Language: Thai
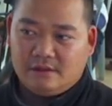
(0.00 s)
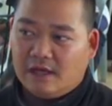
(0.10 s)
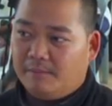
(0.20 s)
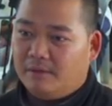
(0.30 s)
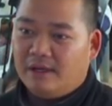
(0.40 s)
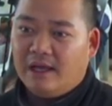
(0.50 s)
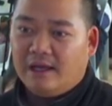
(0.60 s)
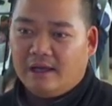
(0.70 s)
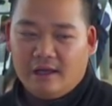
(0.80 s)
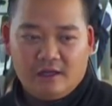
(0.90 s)
ครับ และ
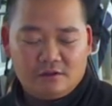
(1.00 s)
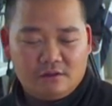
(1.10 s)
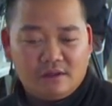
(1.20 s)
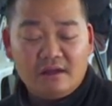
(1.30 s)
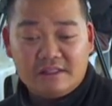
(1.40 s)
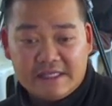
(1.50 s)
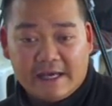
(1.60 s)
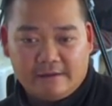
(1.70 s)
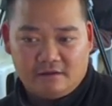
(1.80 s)
นักเรียน